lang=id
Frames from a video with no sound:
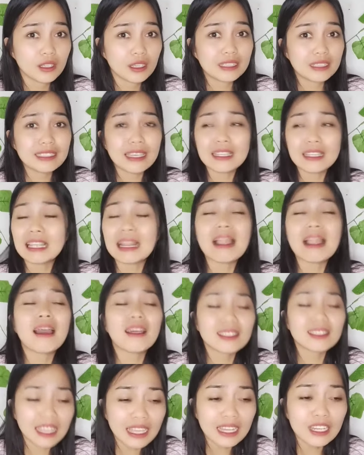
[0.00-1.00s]
Sik
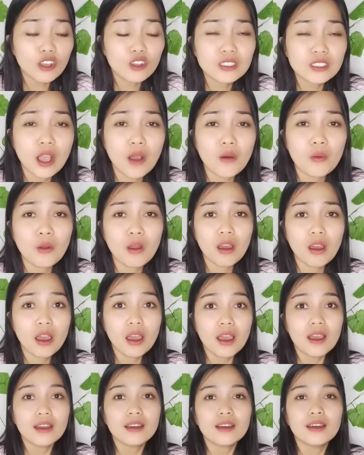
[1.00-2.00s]
telaten Gusti Allah.
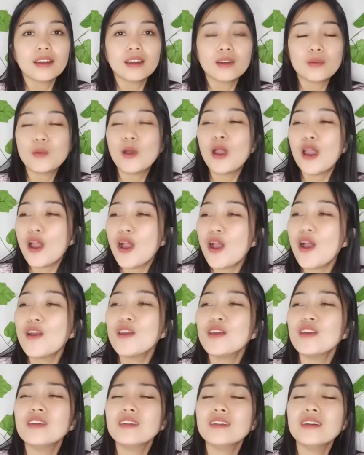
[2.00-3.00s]

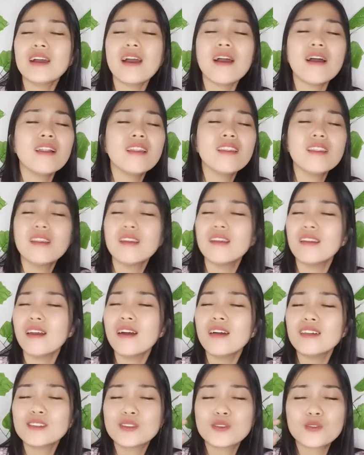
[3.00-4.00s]
Hayyul